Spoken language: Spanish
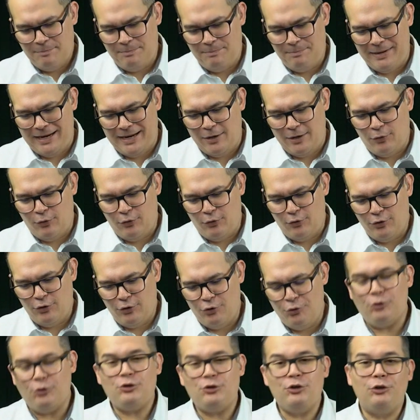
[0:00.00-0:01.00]
Pero
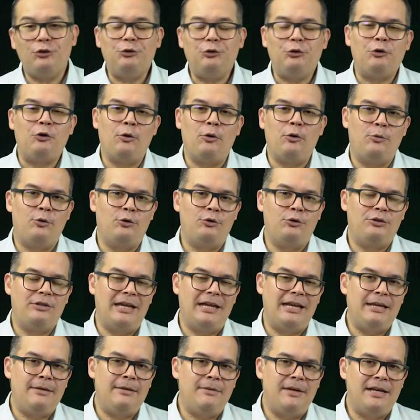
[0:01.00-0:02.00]
nosotros como
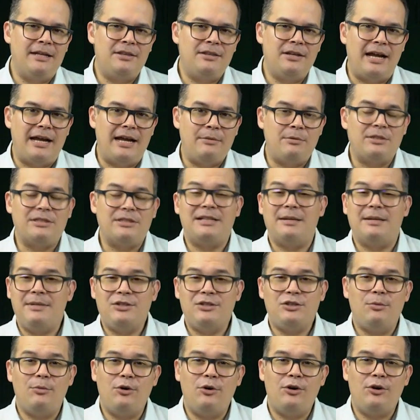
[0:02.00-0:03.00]
delivery drivers
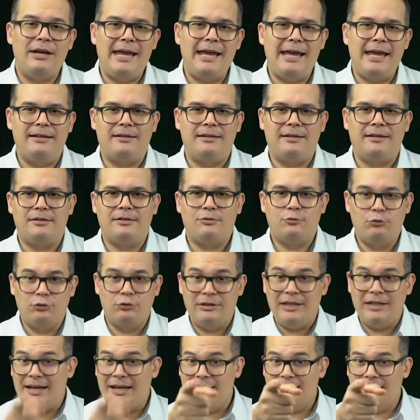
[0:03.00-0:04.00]
también somos clientes.
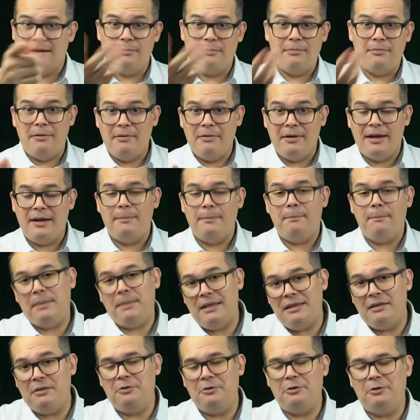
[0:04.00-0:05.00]
Usted que me ve
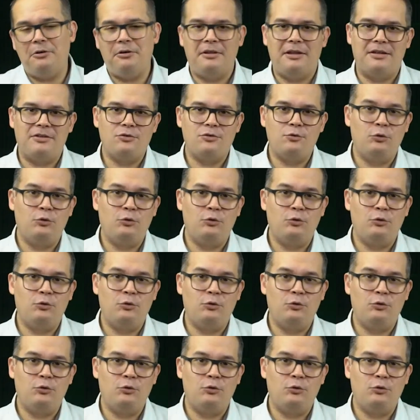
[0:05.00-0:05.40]
pide DoorDash,